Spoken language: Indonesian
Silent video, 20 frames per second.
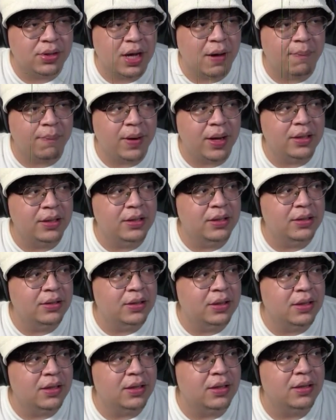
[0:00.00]
Kapan
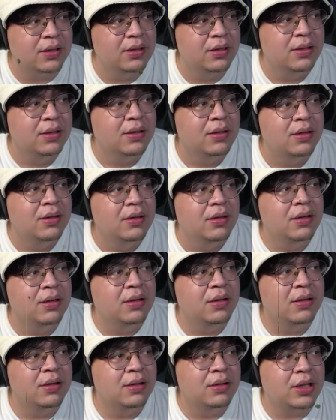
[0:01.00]
ininya
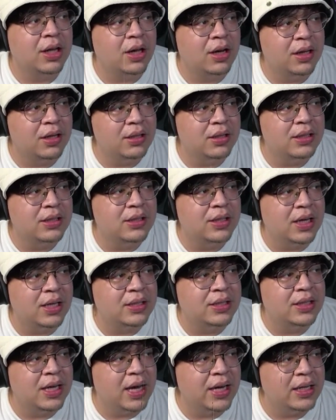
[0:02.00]
uh, talent
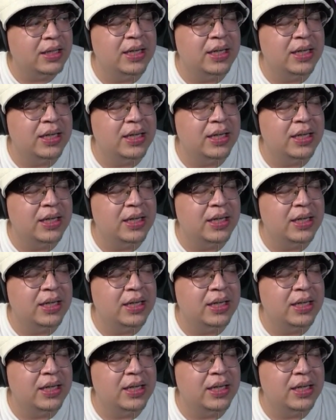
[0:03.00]
disia-siain?"